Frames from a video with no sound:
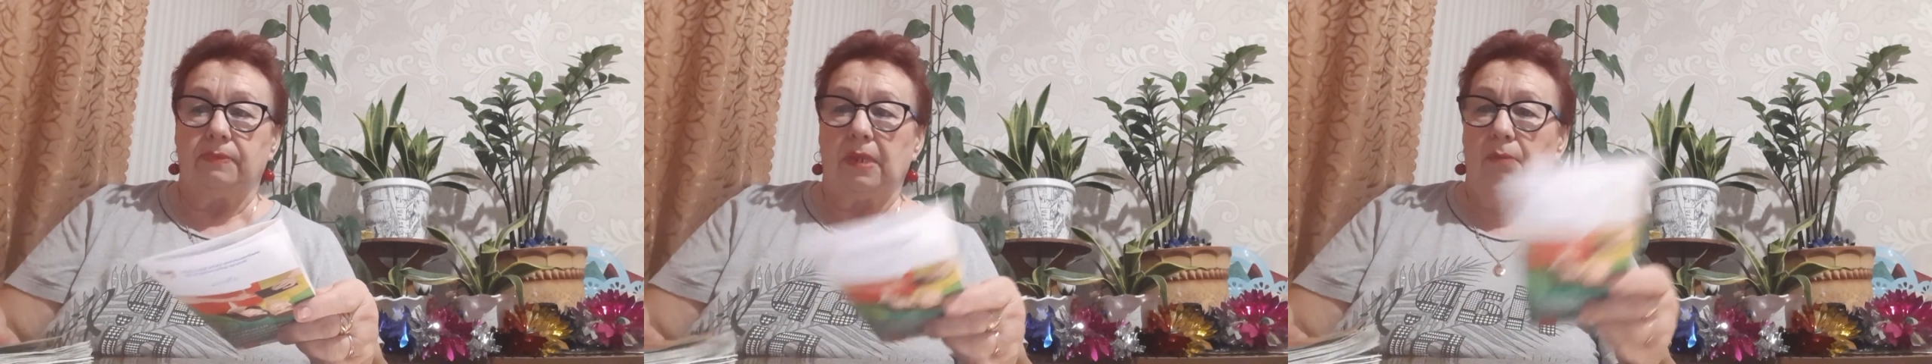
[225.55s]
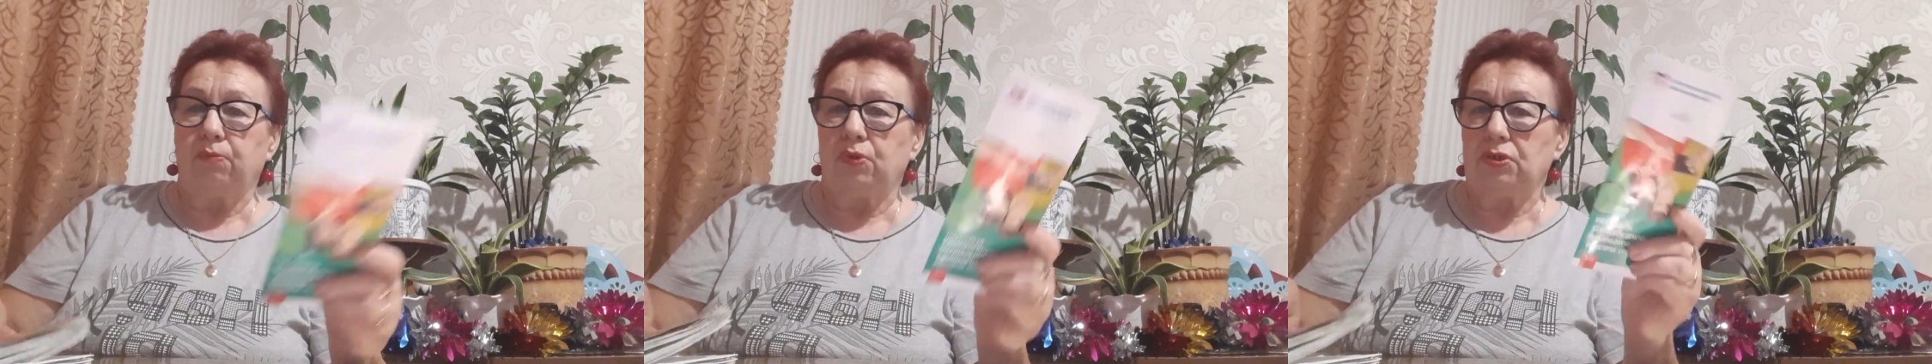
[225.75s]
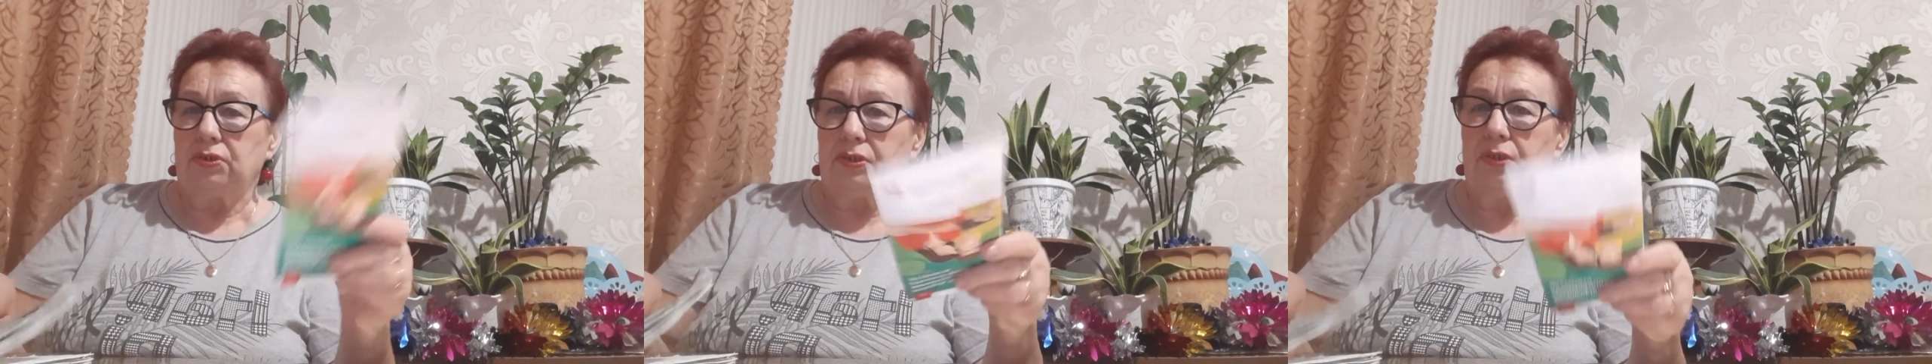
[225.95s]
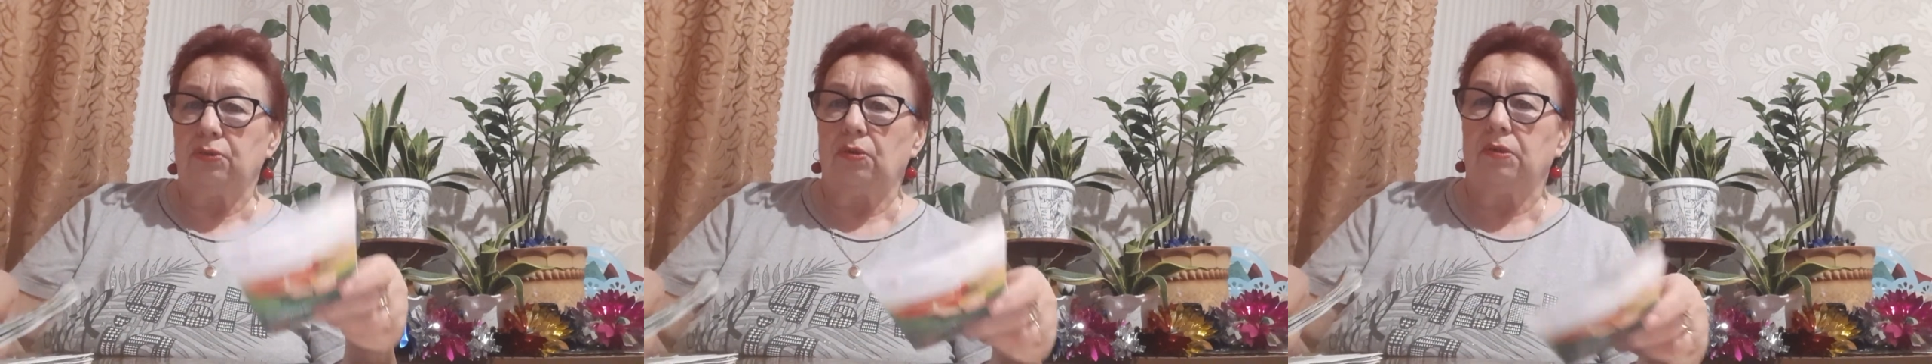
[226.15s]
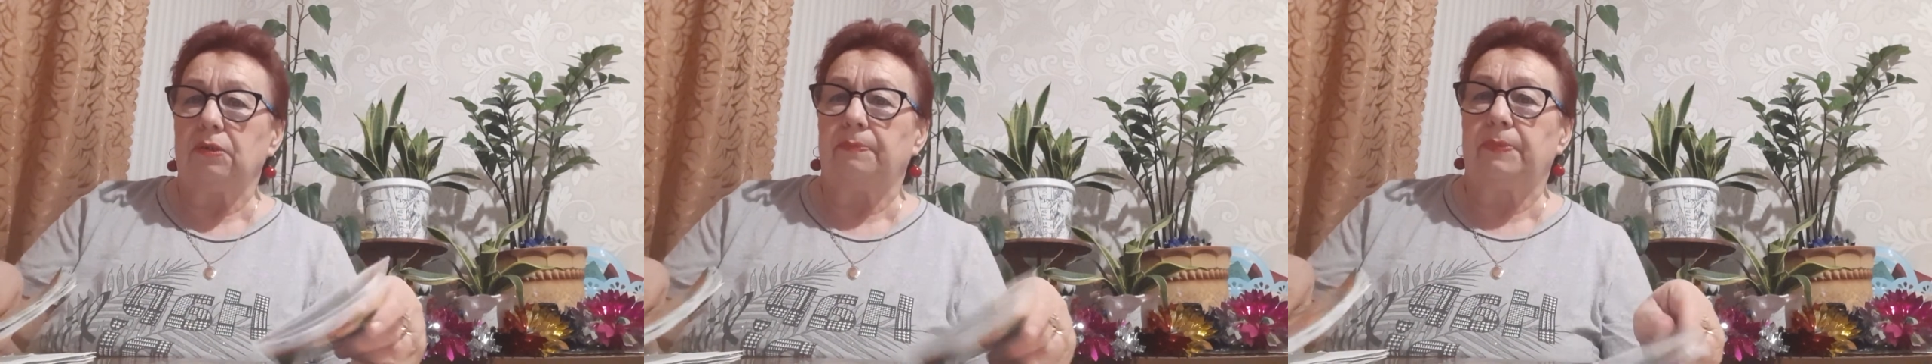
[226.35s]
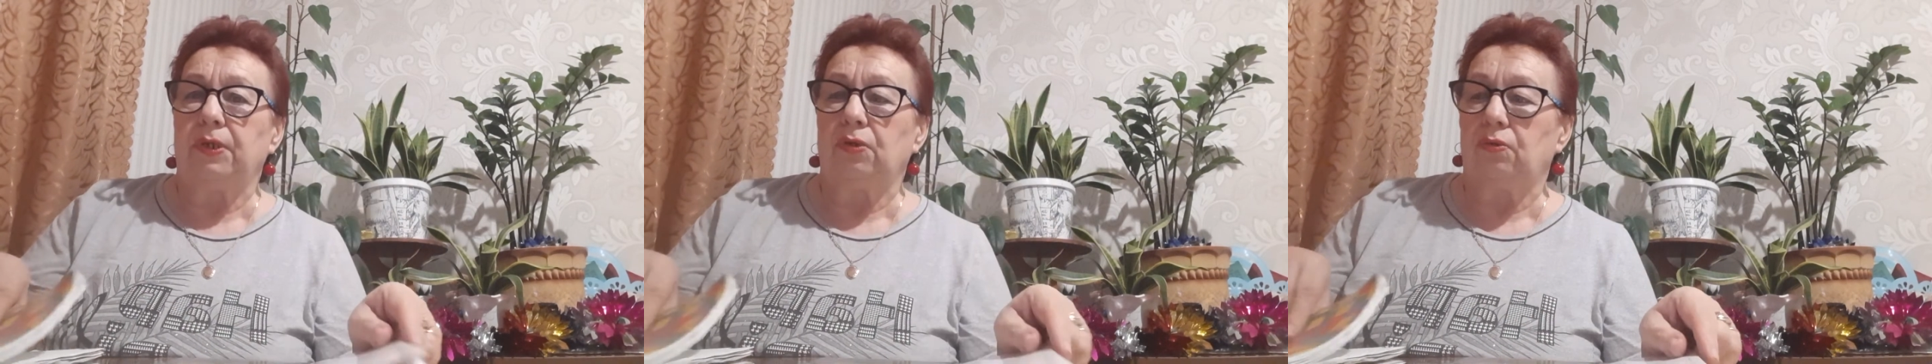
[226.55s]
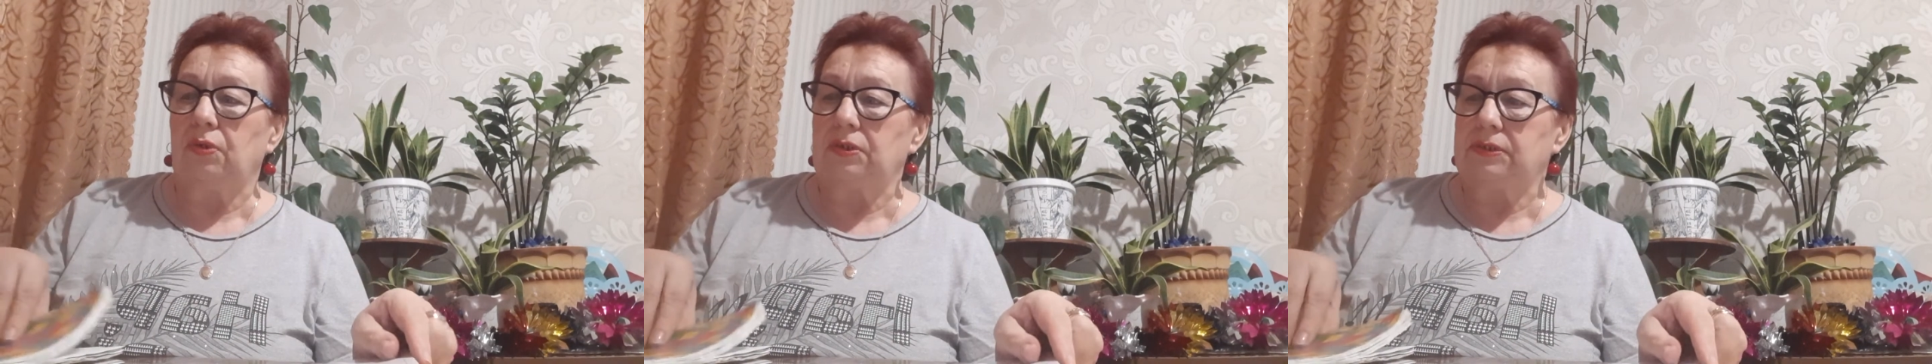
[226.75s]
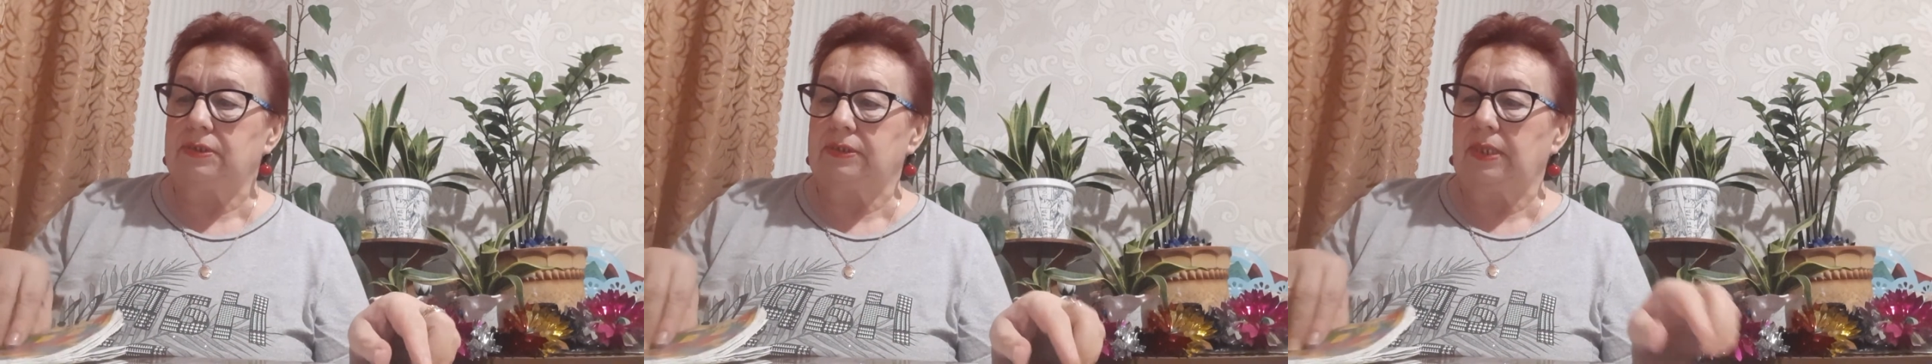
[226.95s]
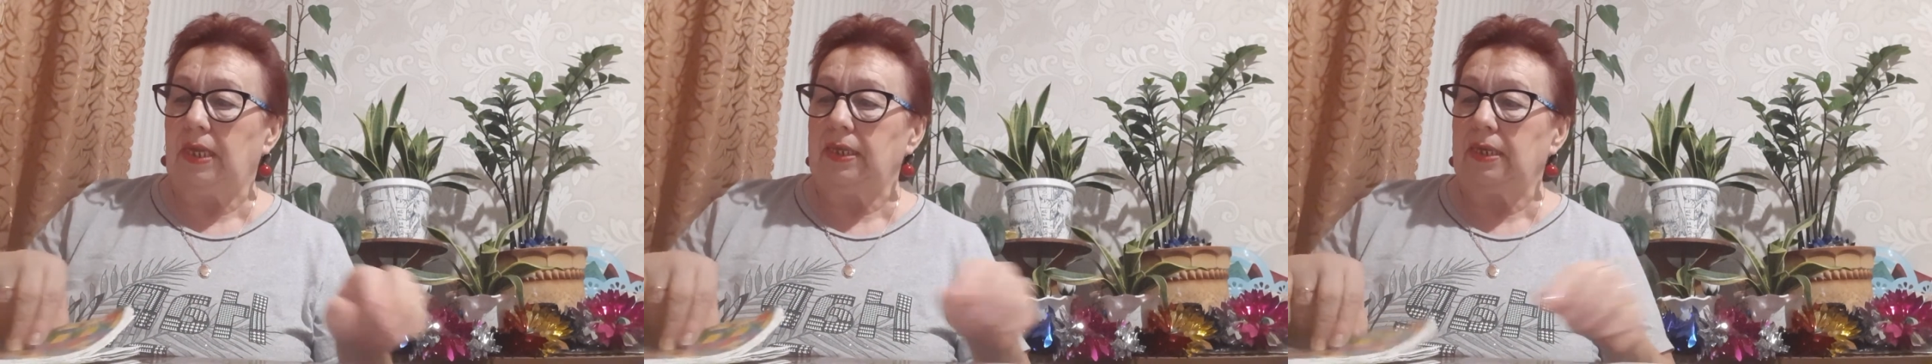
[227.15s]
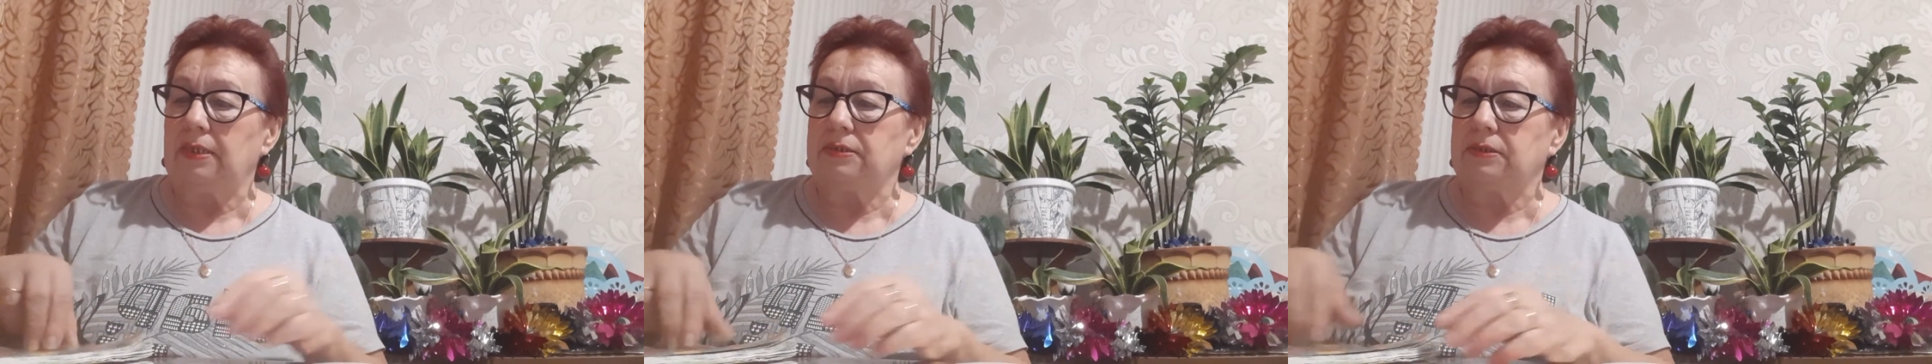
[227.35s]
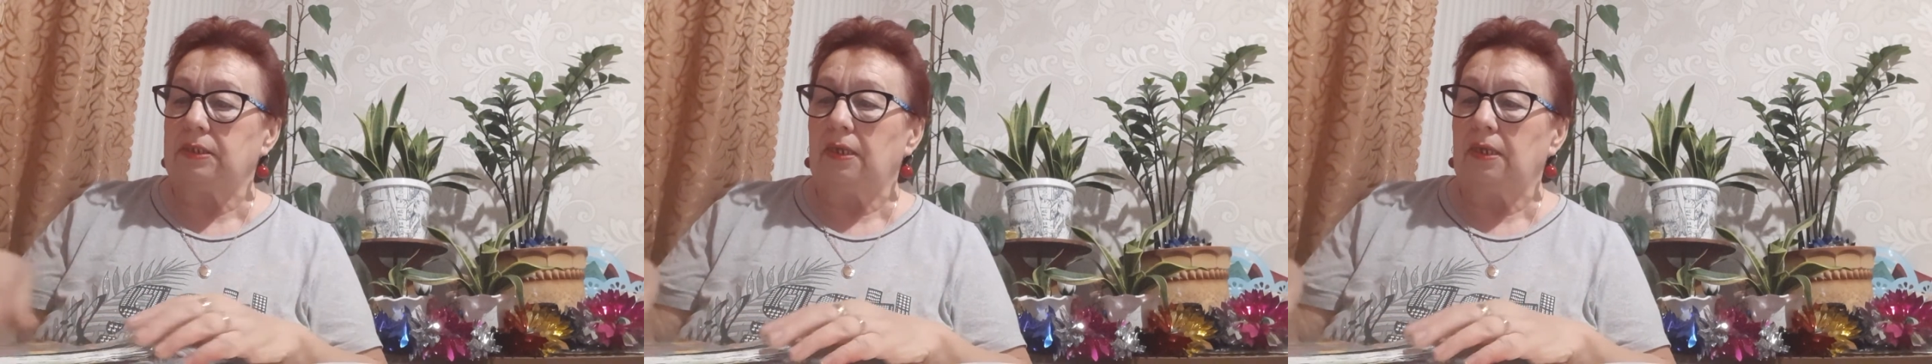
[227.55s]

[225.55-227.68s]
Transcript: на почте долго приходится стоять.